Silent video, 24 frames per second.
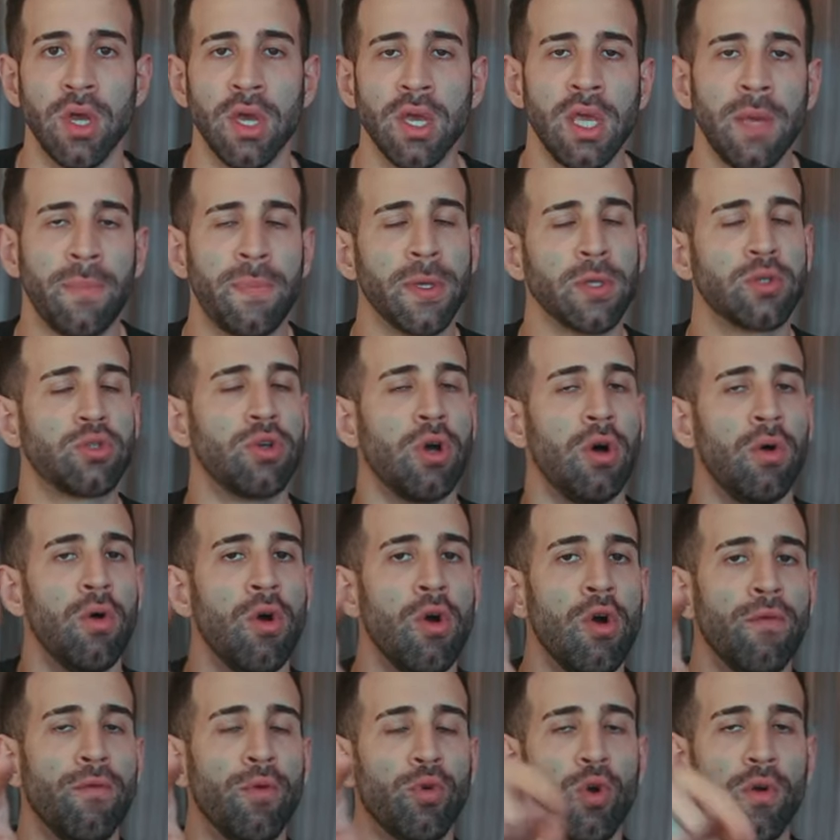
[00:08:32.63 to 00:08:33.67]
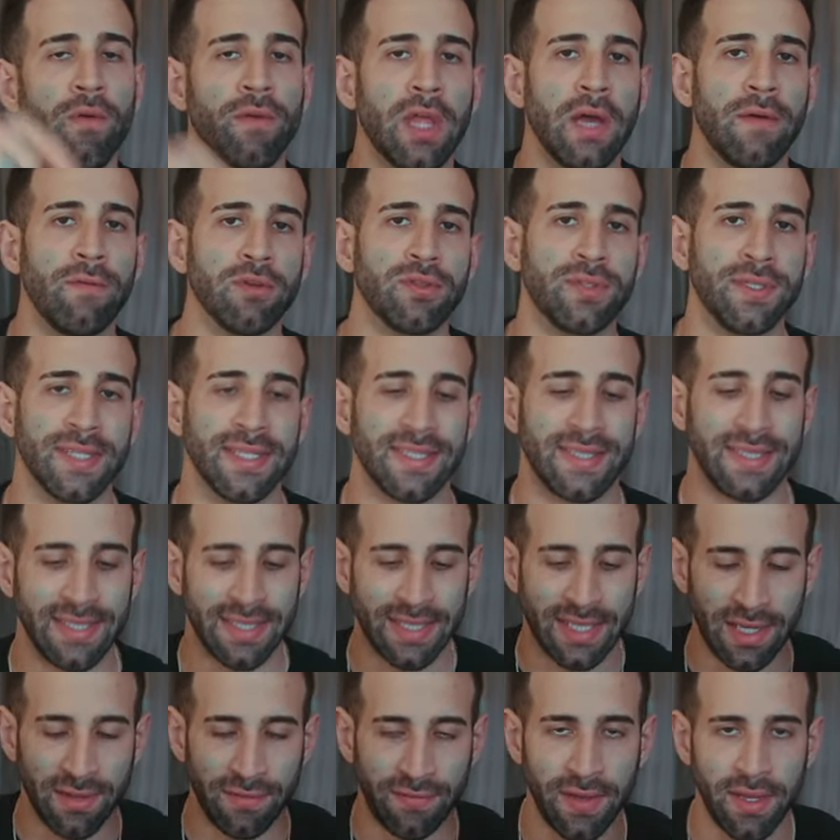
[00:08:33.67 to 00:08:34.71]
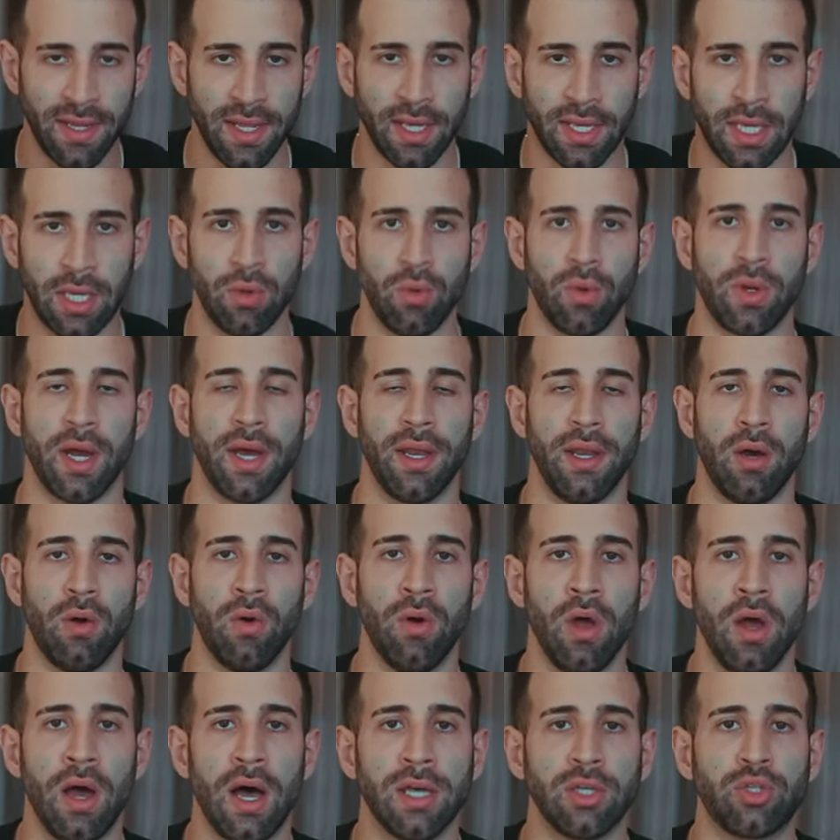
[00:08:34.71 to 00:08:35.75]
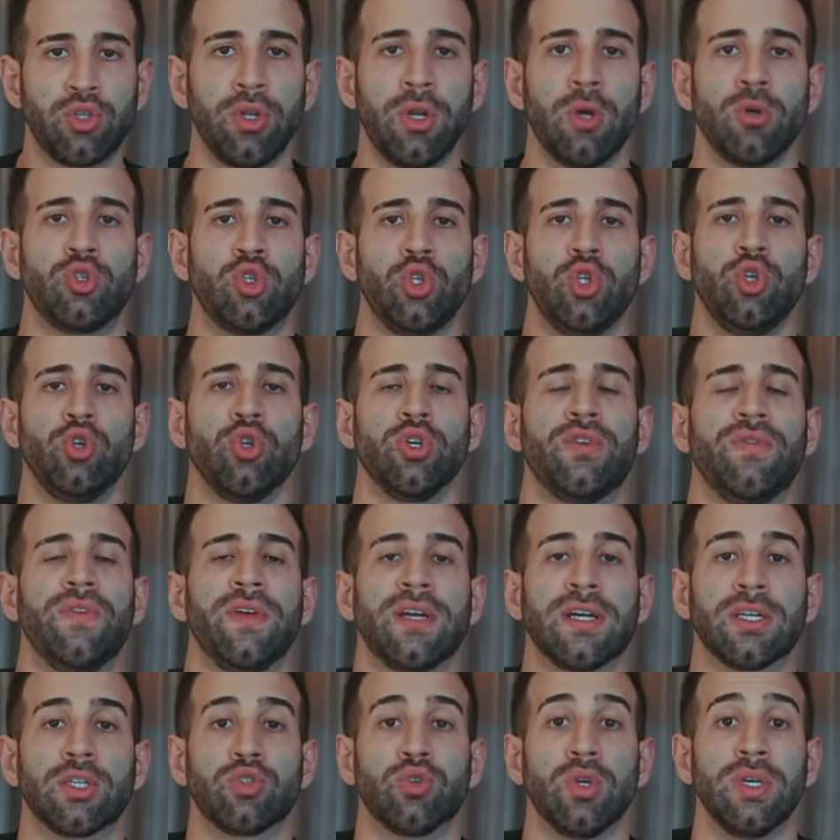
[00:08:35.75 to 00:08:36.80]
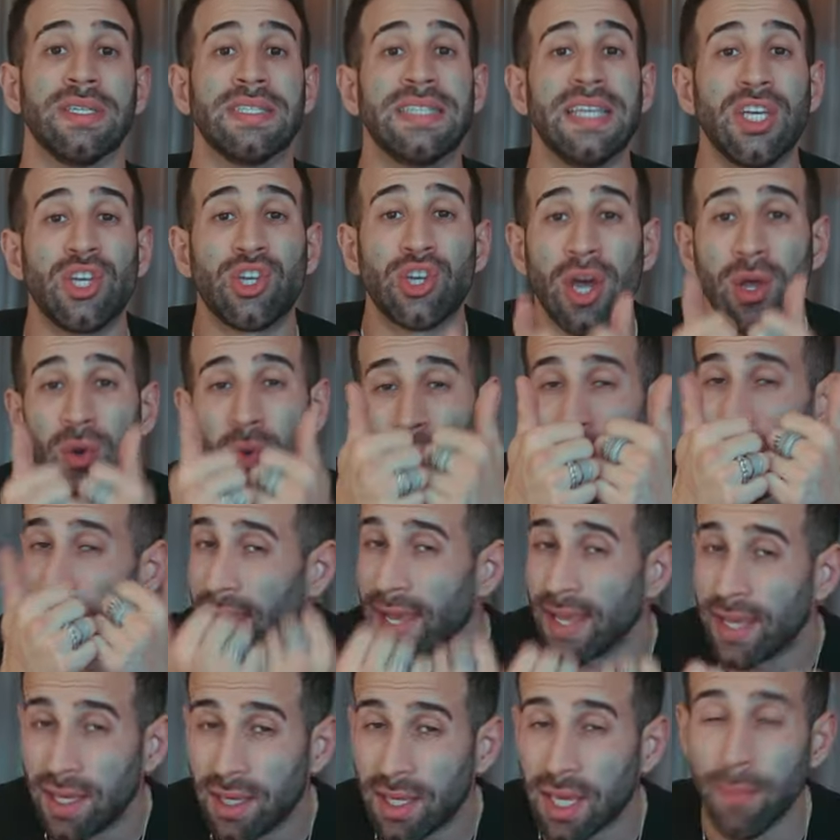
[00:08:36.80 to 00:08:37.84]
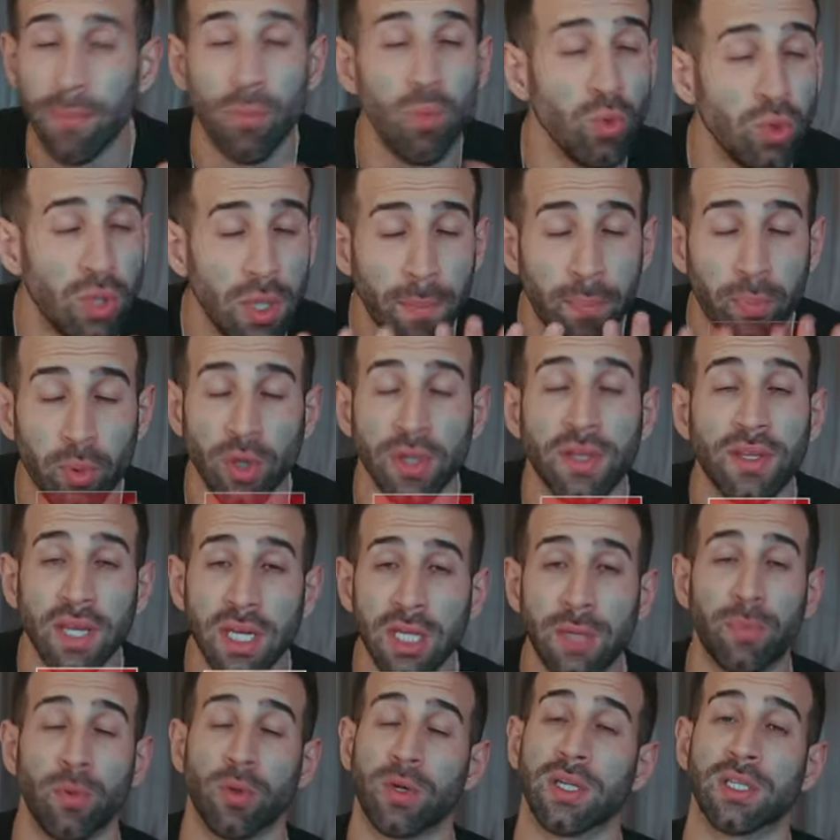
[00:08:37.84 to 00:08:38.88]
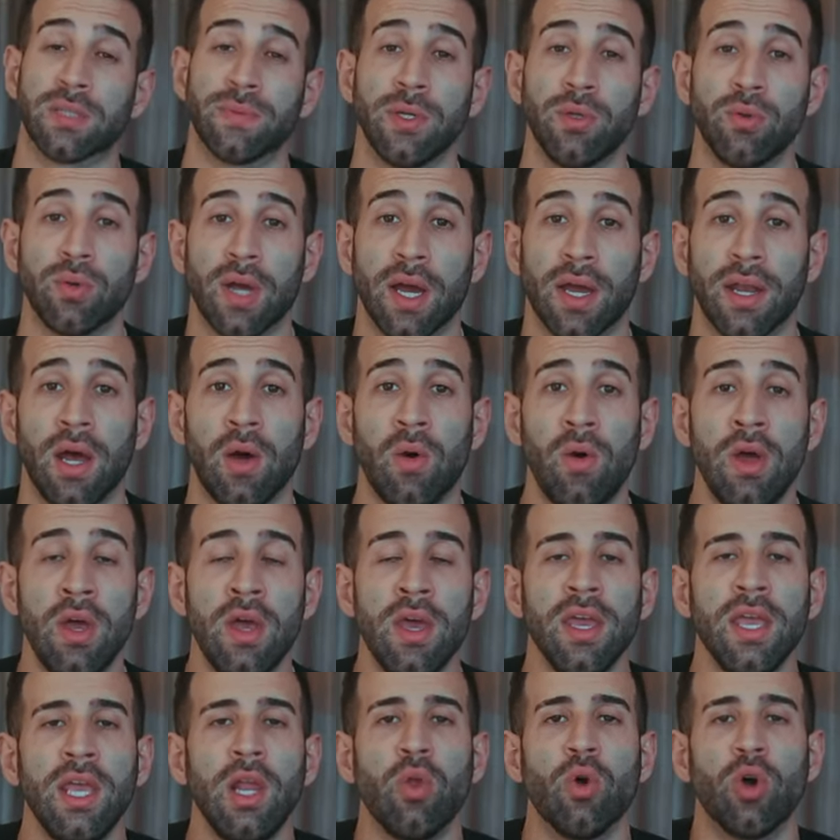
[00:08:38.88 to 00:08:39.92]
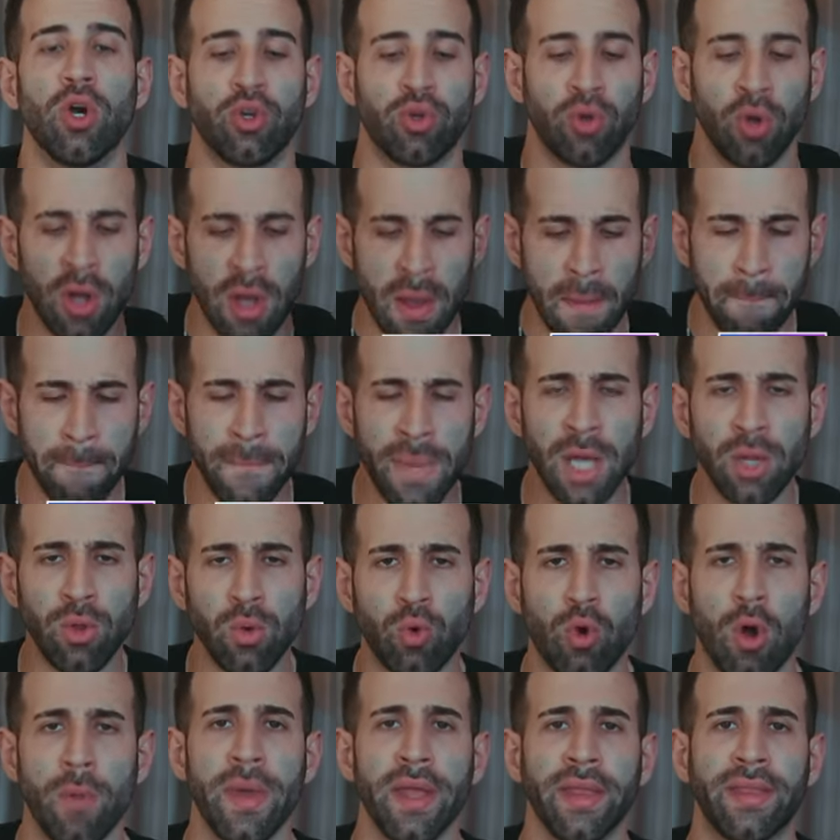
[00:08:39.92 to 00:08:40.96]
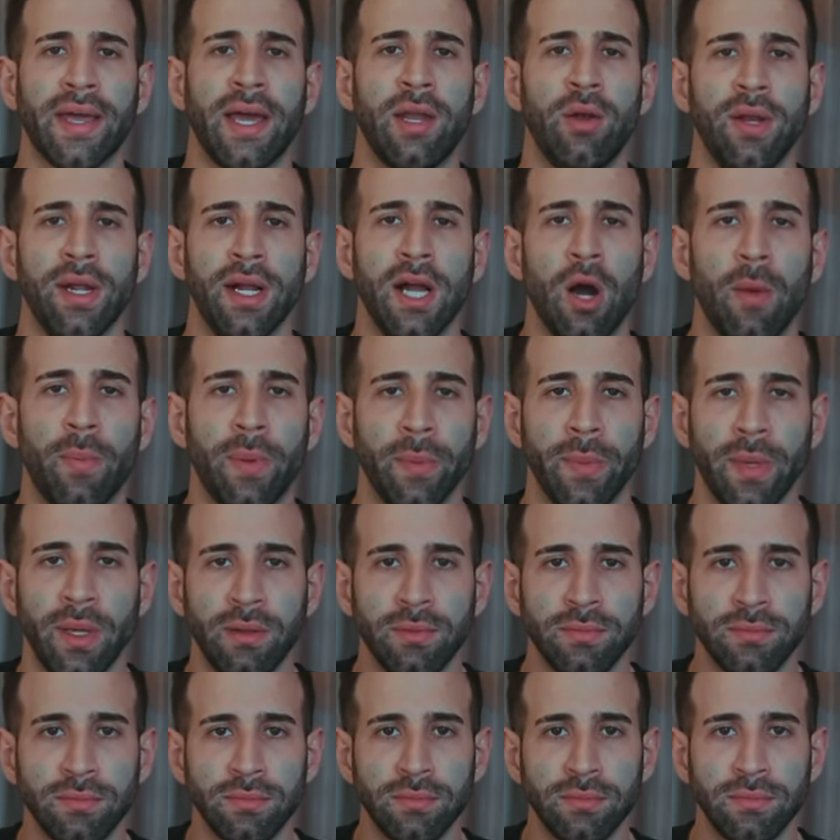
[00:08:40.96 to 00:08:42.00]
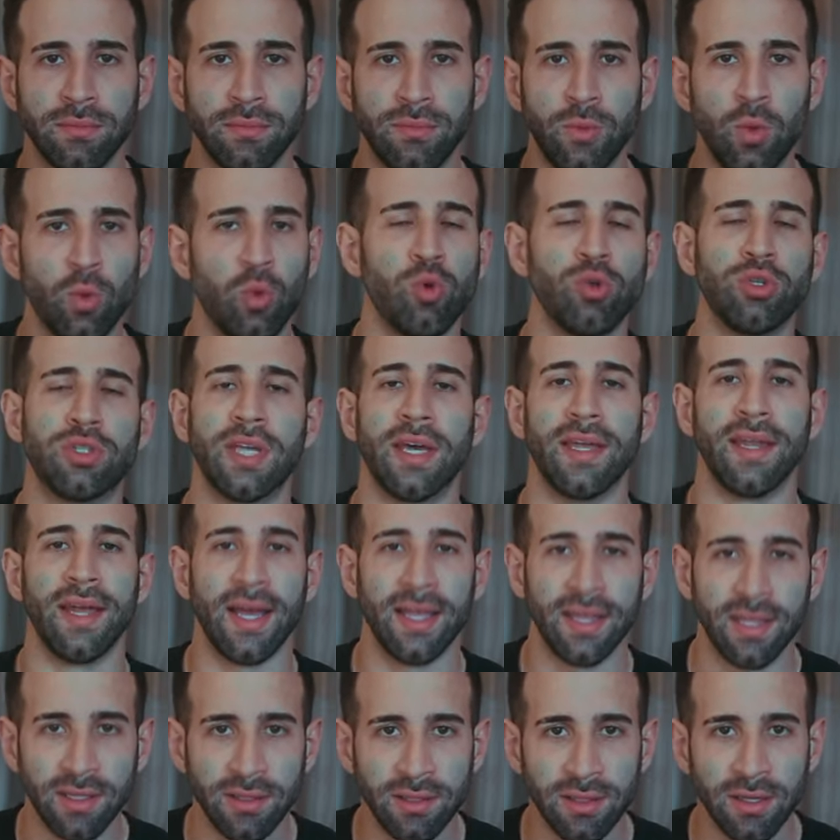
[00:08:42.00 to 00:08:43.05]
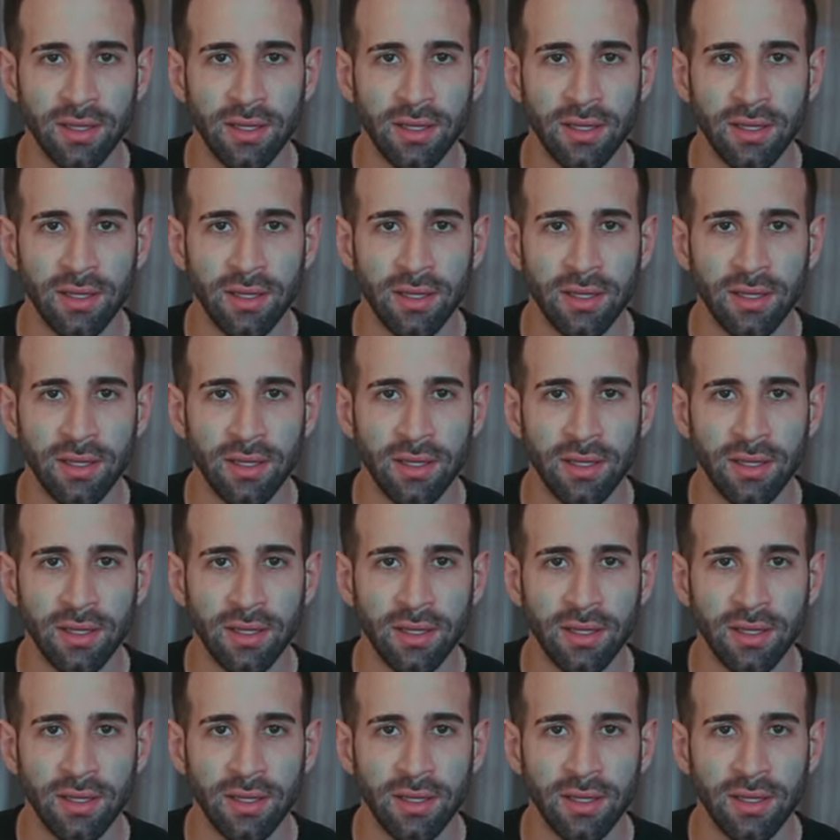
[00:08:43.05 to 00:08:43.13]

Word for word: E pessoal, vou convidar vocês a se inscreverem aqui no canal, acionar o sininho de notificações, deixar um like que é muito importante para o crescimento do canal e lógico, manda um comentário legal para mim, não custa nada.